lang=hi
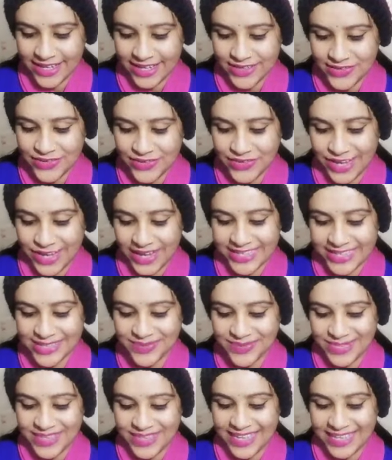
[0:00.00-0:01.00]

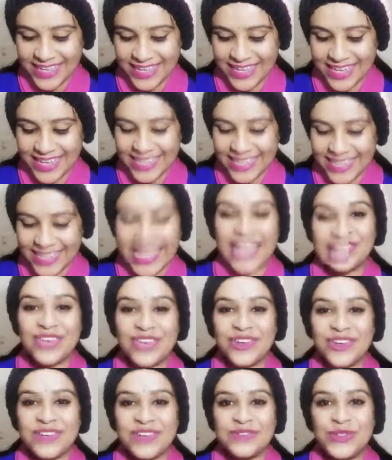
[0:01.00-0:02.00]
वेलकम दी थैंक
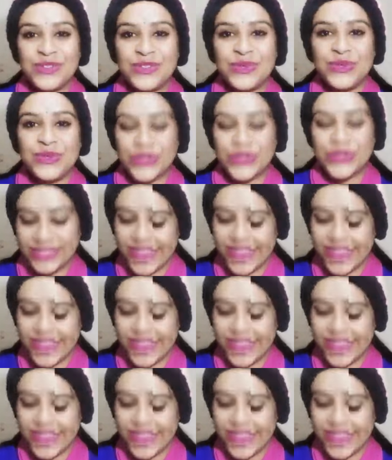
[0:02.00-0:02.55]
यू नवजोत